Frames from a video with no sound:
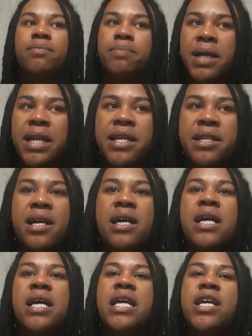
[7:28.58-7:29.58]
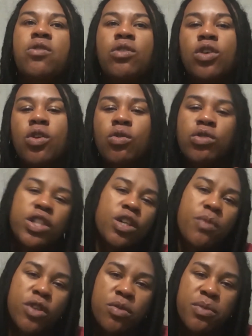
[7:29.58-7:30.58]
Beleza. E quando eu não consigo
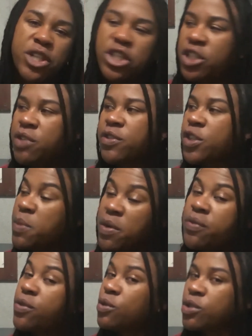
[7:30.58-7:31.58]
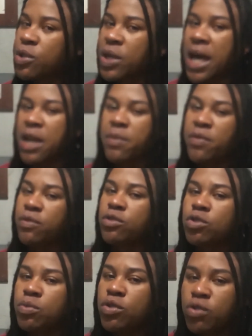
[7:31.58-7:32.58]
meus objetivos, eu me frustro, cara. Eu me
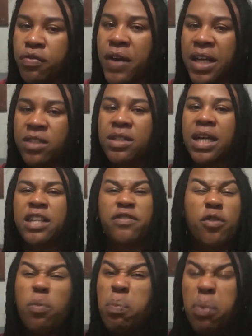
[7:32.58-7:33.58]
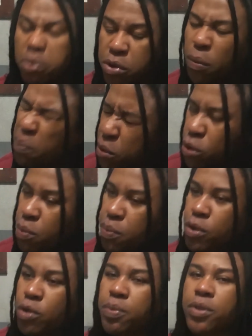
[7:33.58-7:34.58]
frustro muito fácil, tá ligado? Eu fico puto, puto,
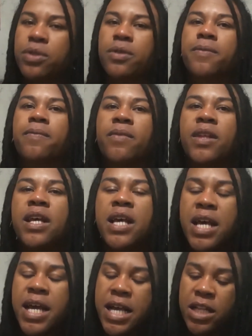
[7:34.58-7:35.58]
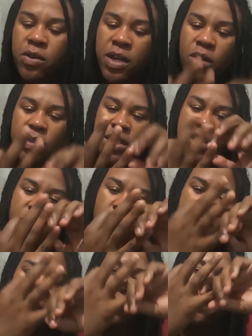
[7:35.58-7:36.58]
puto, puto. Então o que acontecia
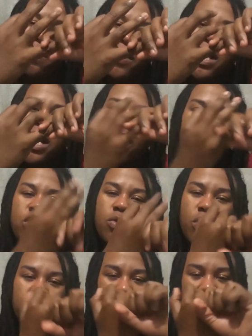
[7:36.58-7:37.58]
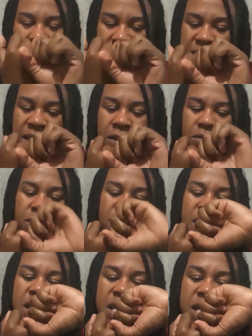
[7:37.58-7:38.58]
comigo? Eu tinha um monte de obrigação
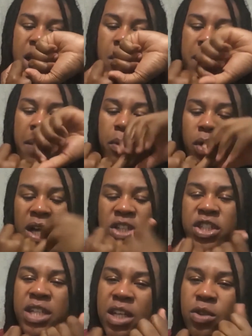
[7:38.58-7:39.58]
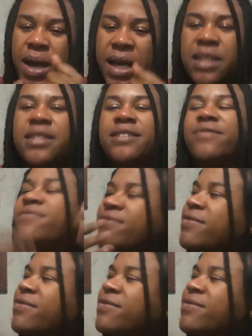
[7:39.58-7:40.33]
e eu ia procrastinando elas.